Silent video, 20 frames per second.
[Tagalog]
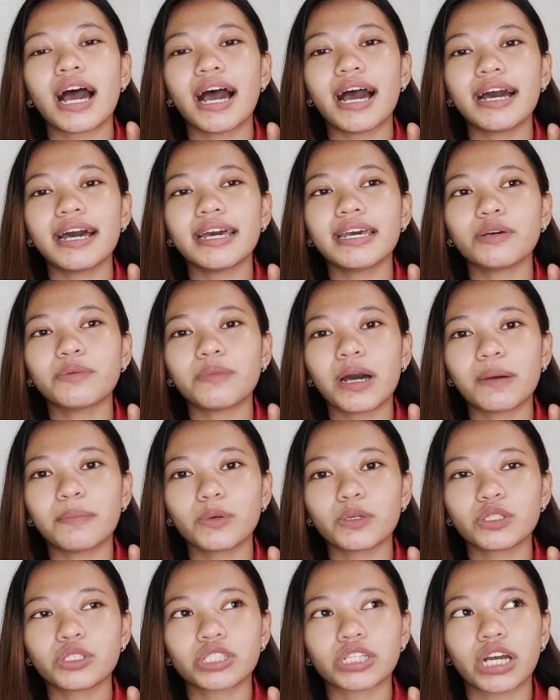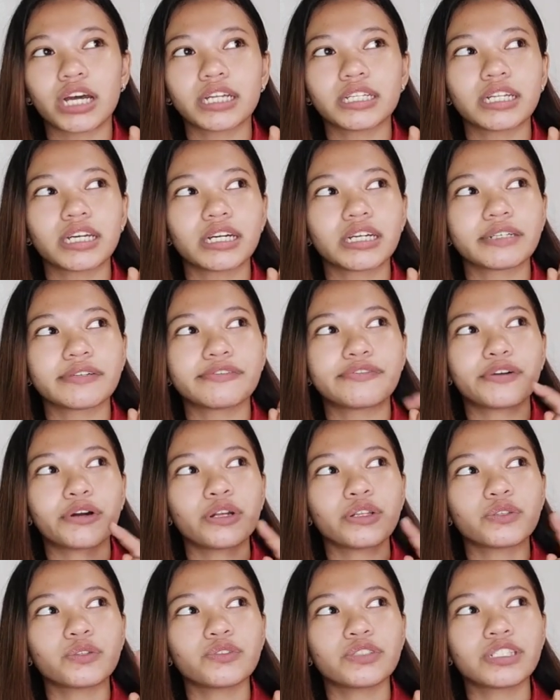ay umabot siya ng
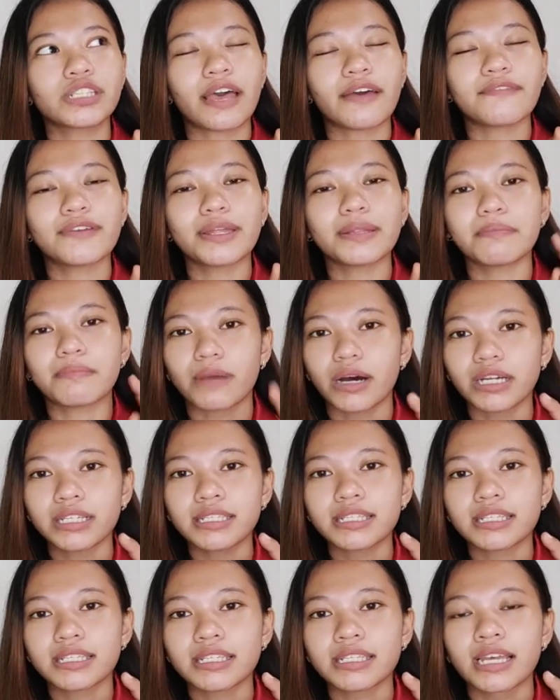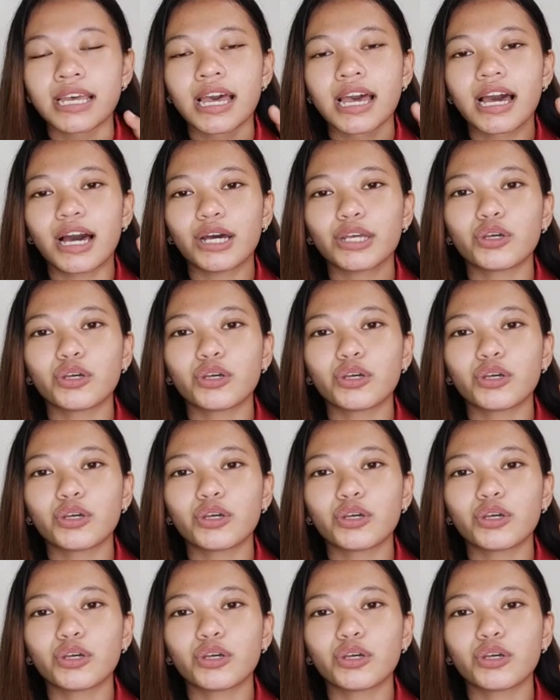4 to 7 months.